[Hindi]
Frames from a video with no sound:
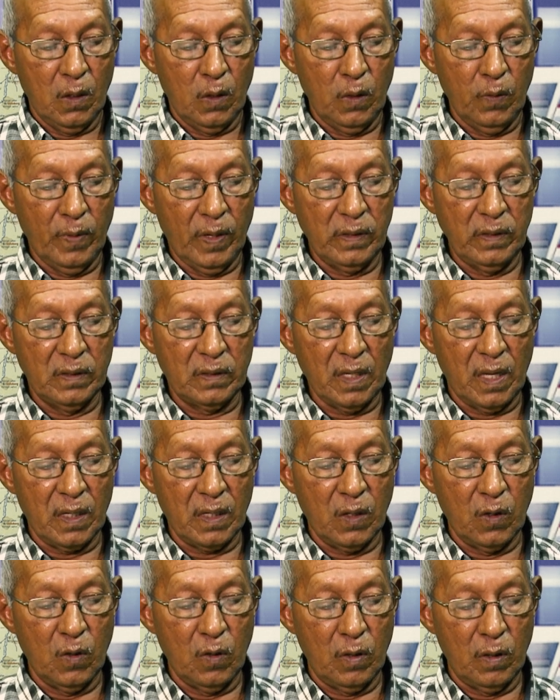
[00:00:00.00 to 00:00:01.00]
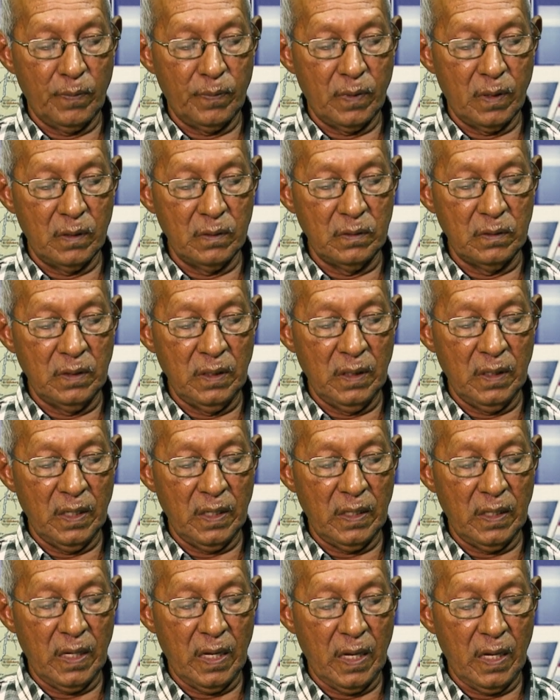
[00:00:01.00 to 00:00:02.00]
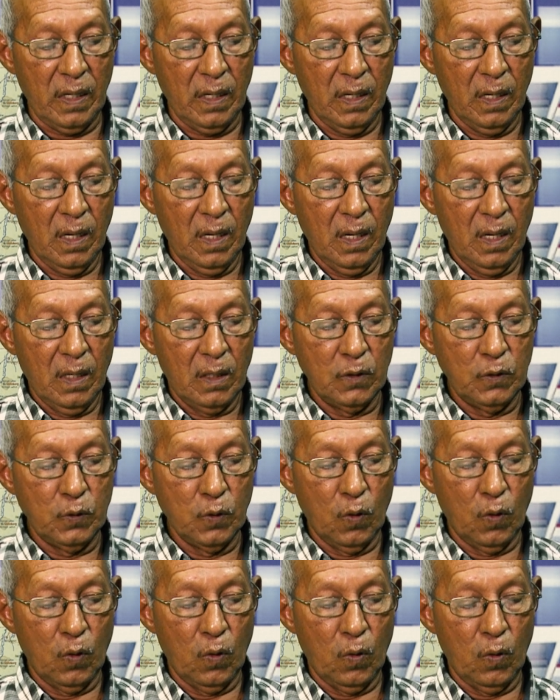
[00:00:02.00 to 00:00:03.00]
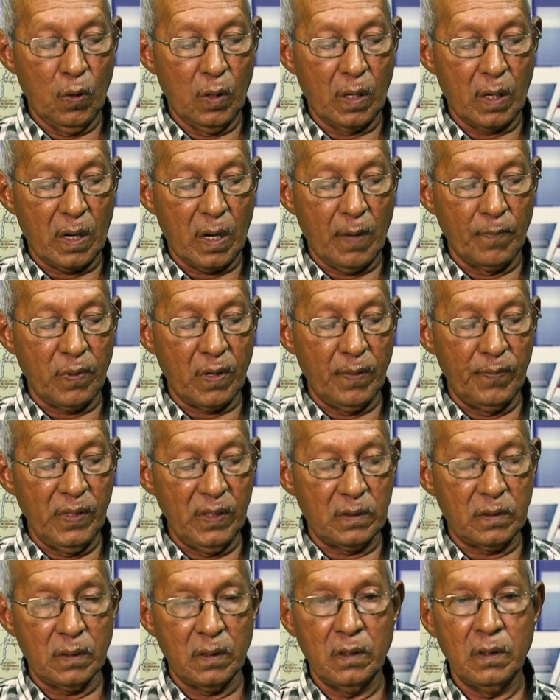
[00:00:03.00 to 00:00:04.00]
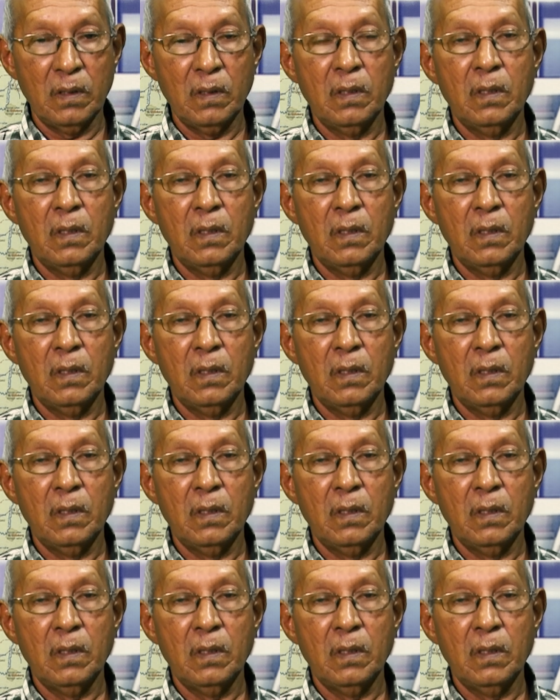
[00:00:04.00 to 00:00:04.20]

तैयार हेल्प दी गई है जो रामखबीत